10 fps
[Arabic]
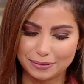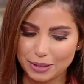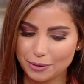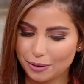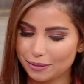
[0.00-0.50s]

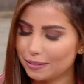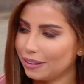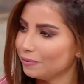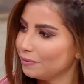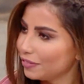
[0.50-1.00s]
يمكن
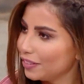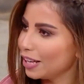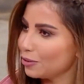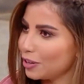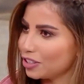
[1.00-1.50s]
هو
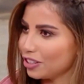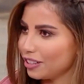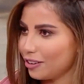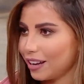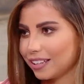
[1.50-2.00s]
في ادوار
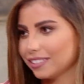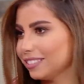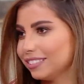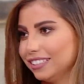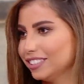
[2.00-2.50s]
شريره لكن
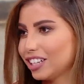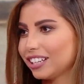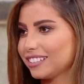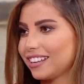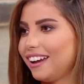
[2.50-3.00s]
انت يعني
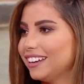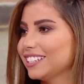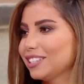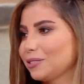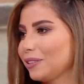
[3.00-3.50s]
شكلك صراحه
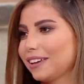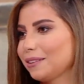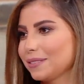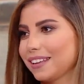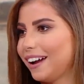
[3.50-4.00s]
لذيذ
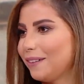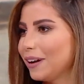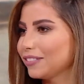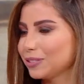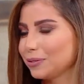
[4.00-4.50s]
وطيب صراحه ما
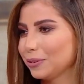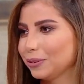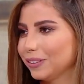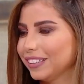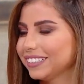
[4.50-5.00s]
اعرف ايش
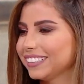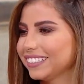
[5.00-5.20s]
بيقولوا يعني لا